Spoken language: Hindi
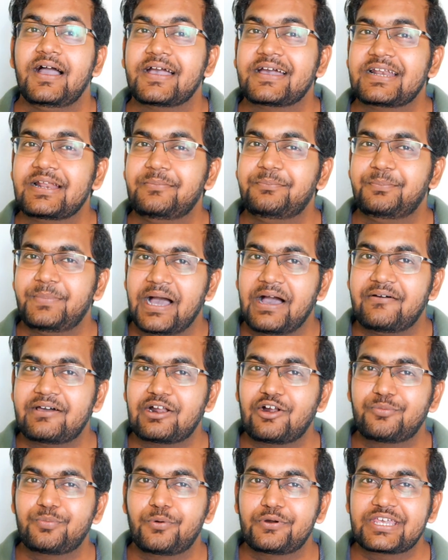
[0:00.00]
अगर हम पावर
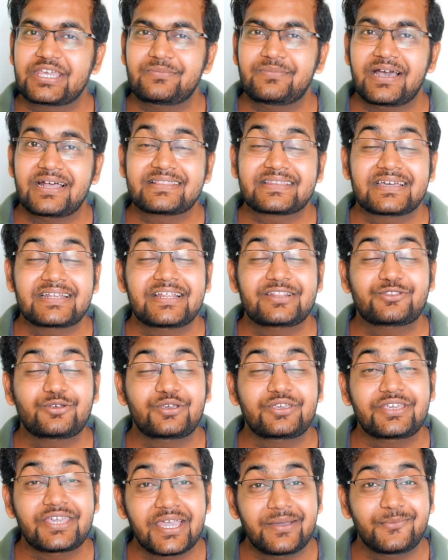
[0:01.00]
आउटपुट की बात करें तो
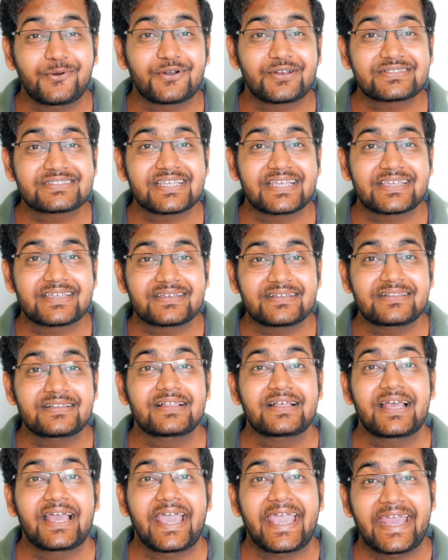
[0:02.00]
ये मोटरसाइकिल
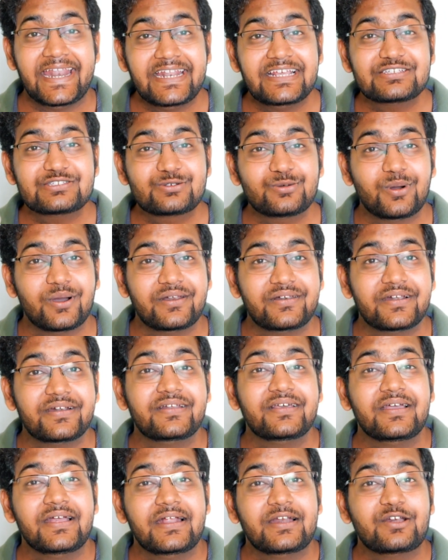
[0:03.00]
एन एस टू हंड्रेड